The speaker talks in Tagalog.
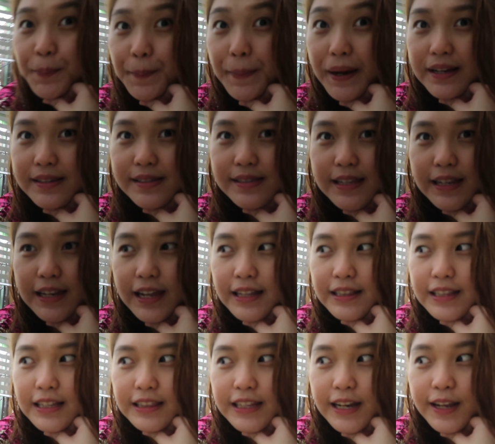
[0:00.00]
nung bangs
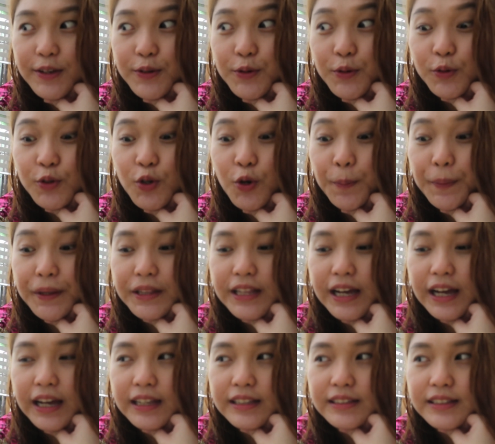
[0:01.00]
nila, itatry kong
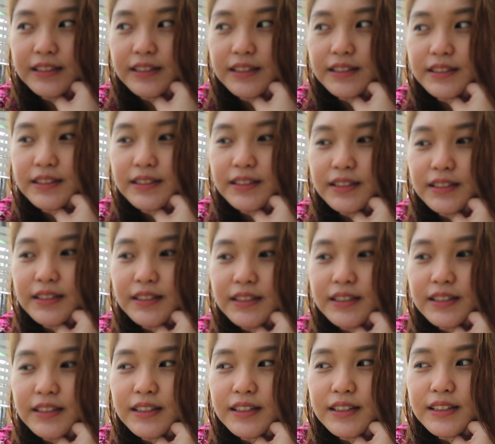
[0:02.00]
gupitan. Uh,
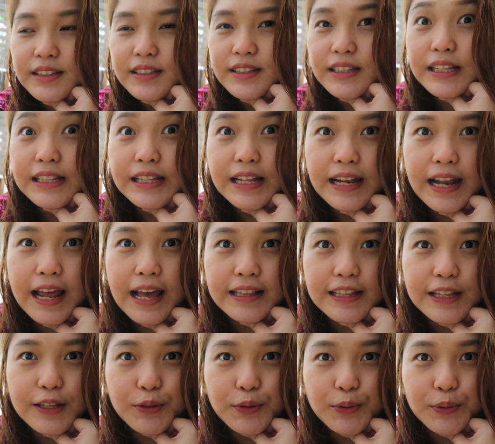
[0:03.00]
tignan
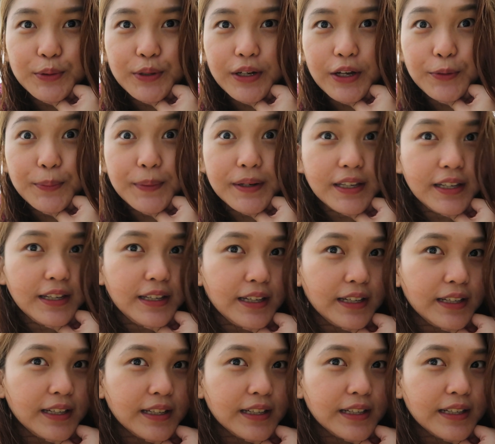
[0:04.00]
natin kung ano
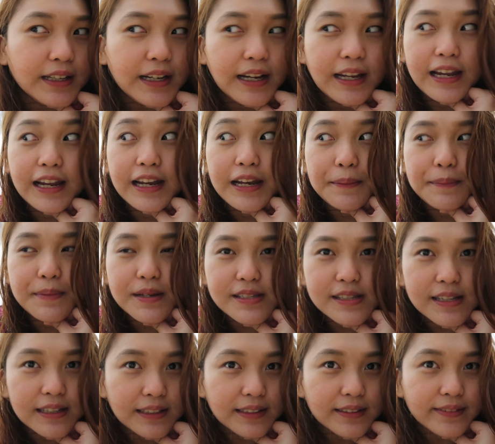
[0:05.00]
magiging
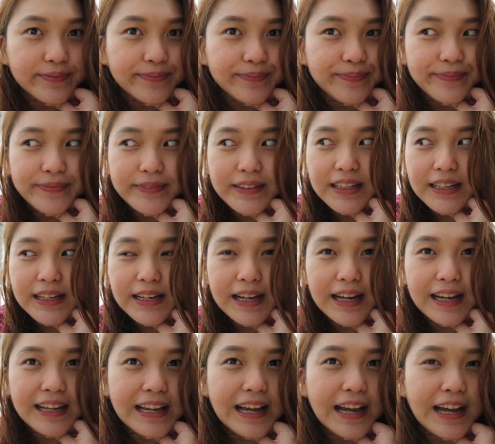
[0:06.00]
kalalabasan.
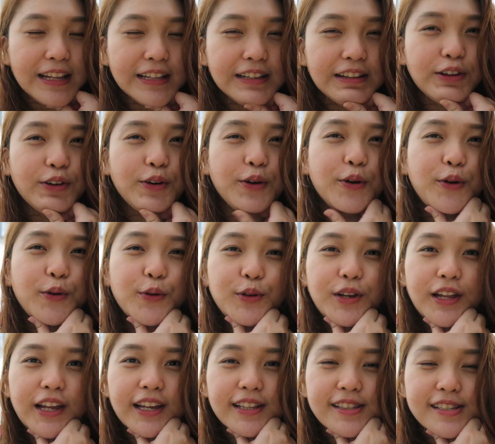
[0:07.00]
Ayan.
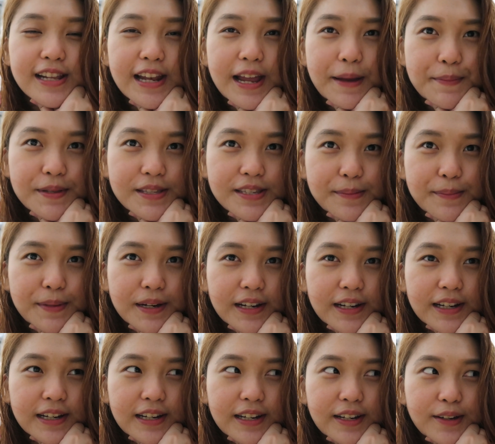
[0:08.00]
Ulit, salamat sa
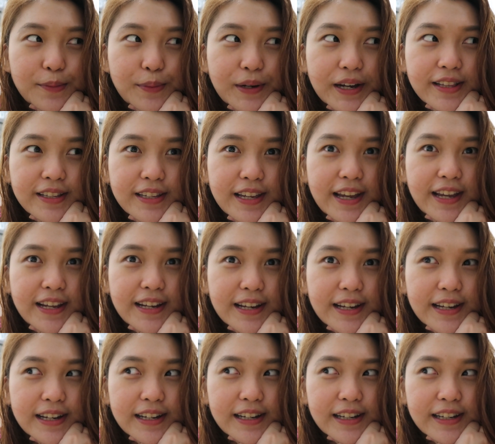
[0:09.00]
mga 1K
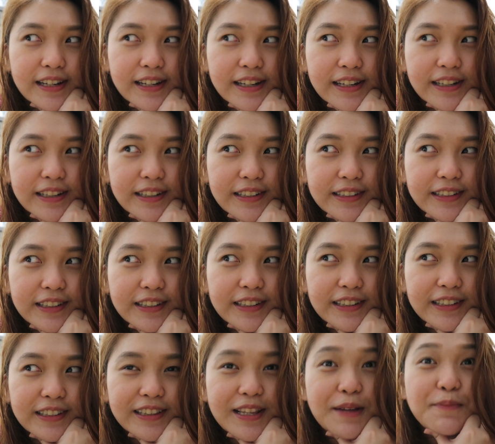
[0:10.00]
na
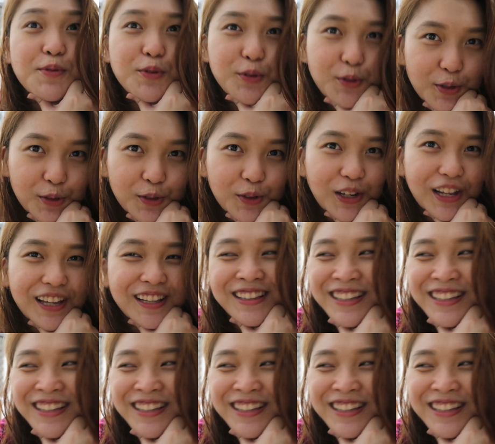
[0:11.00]
nabudol ulit.